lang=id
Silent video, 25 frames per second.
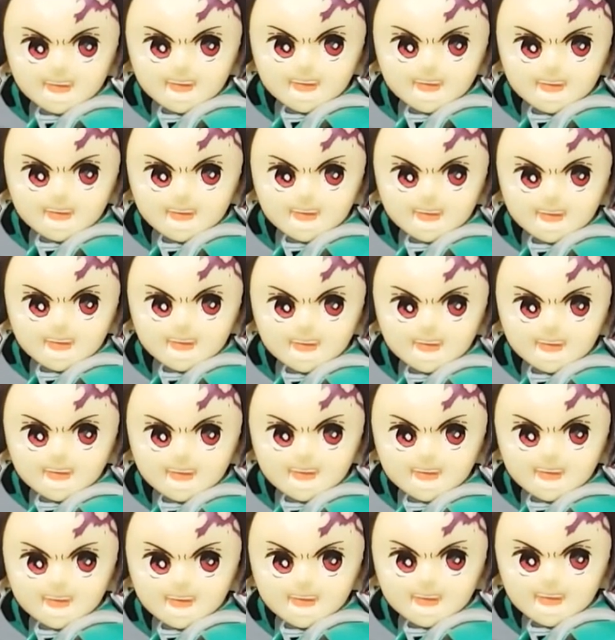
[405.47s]
itu button
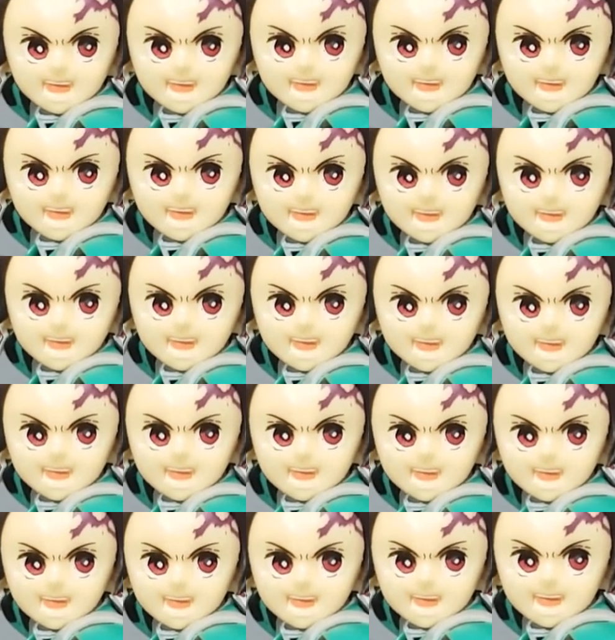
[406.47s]
bell biar
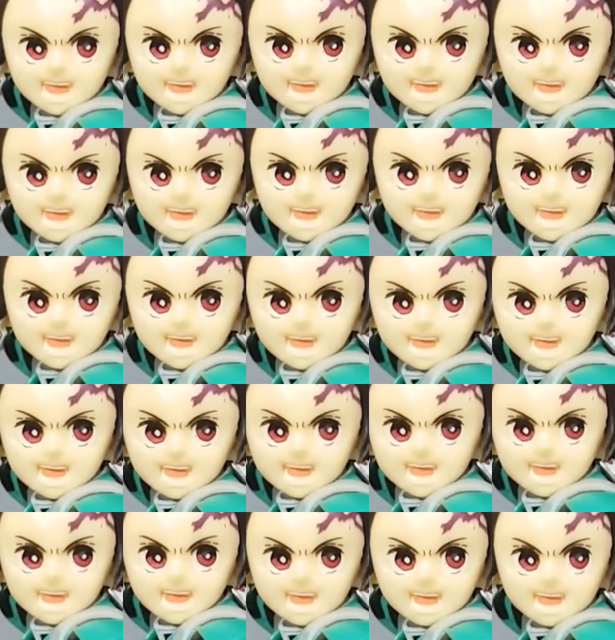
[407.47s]
korang tidak
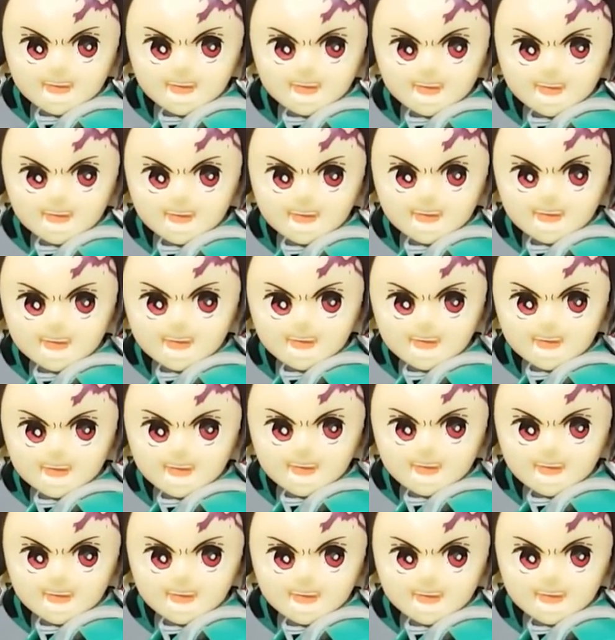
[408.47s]
ketinggalan
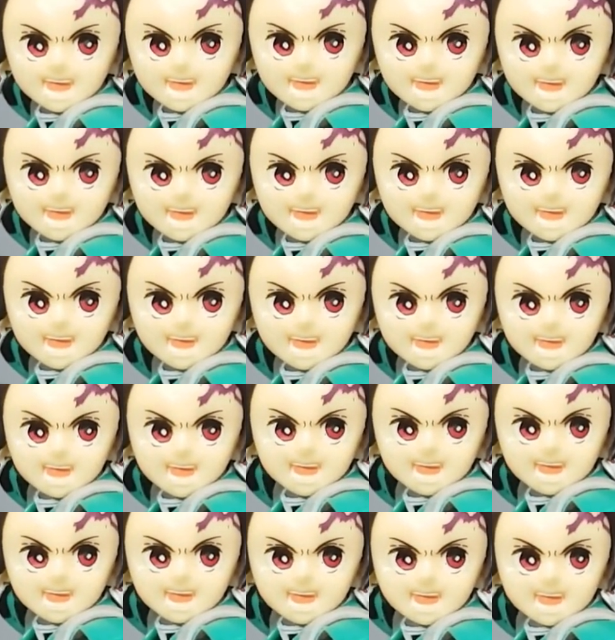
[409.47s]
video-video
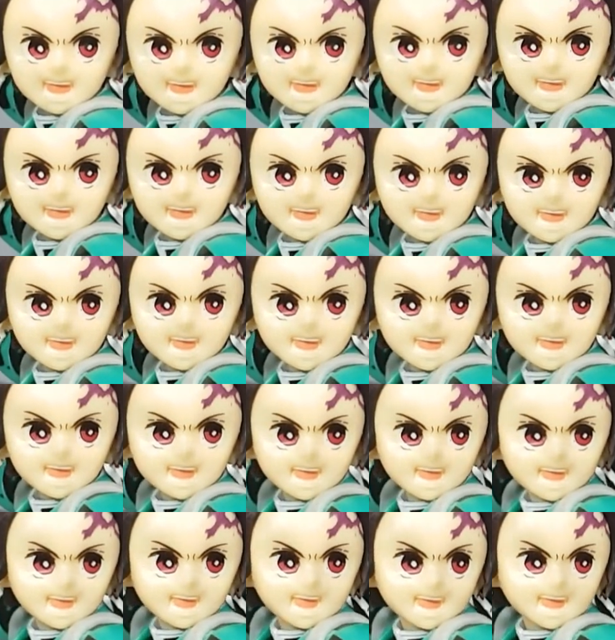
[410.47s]
menarik dari
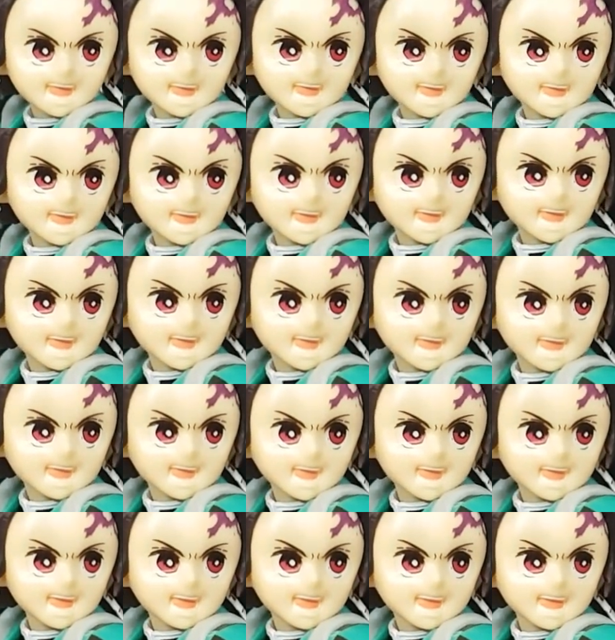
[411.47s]
saya gadget
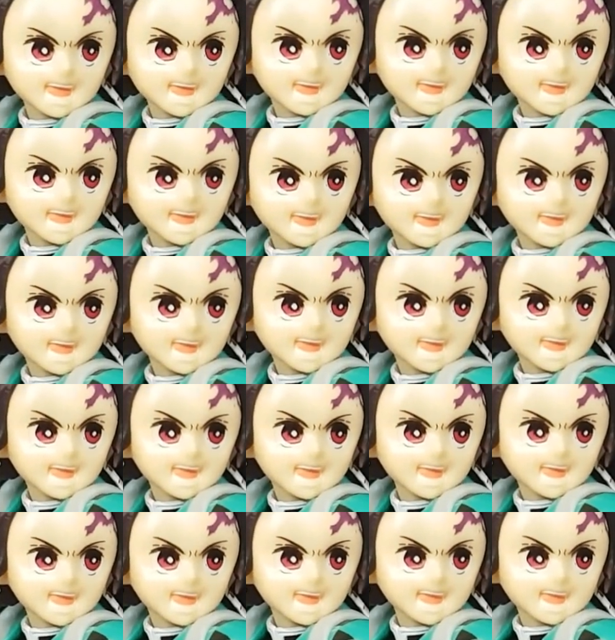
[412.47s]
and
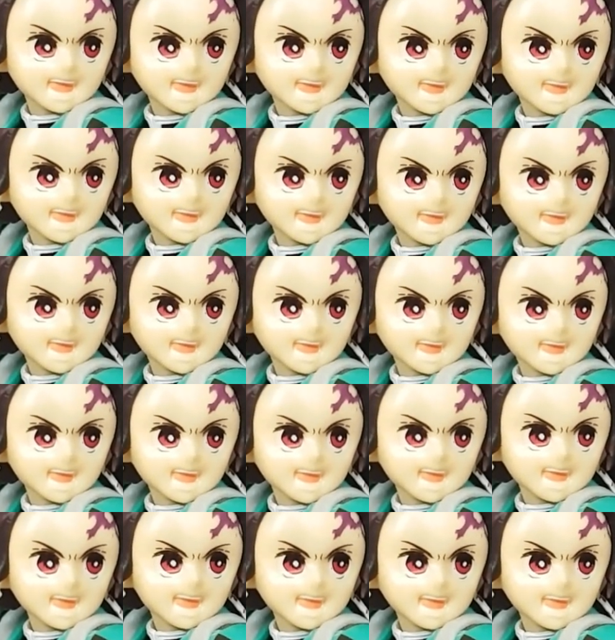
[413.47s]
lifestyle
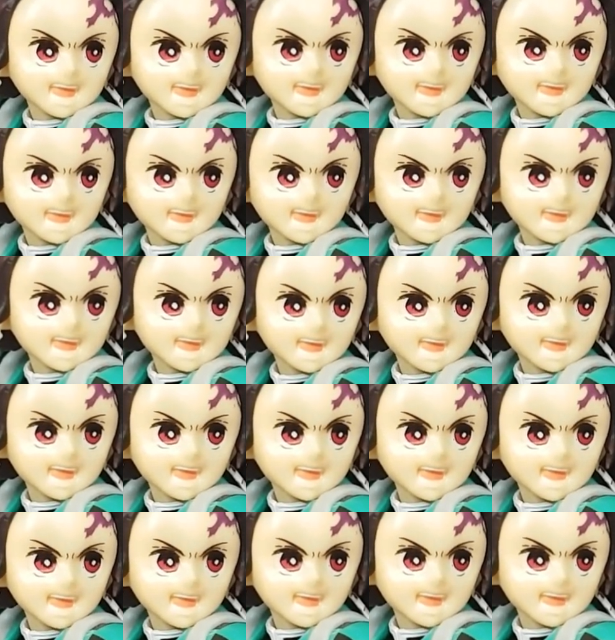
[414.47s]
thank you
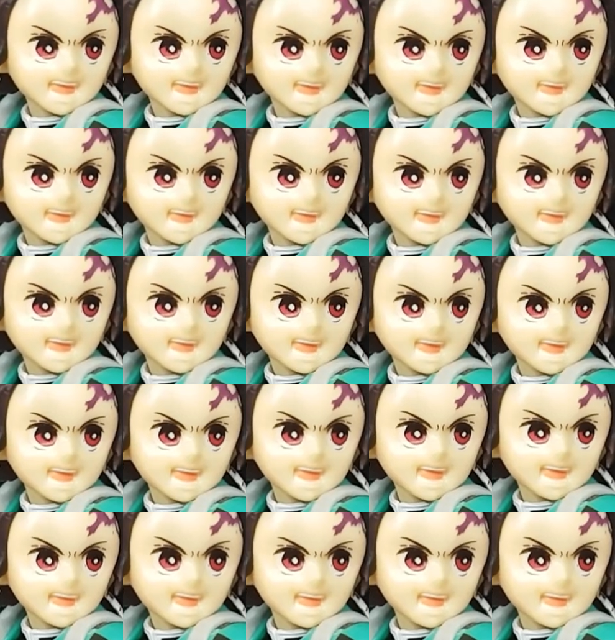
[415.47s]
guys see you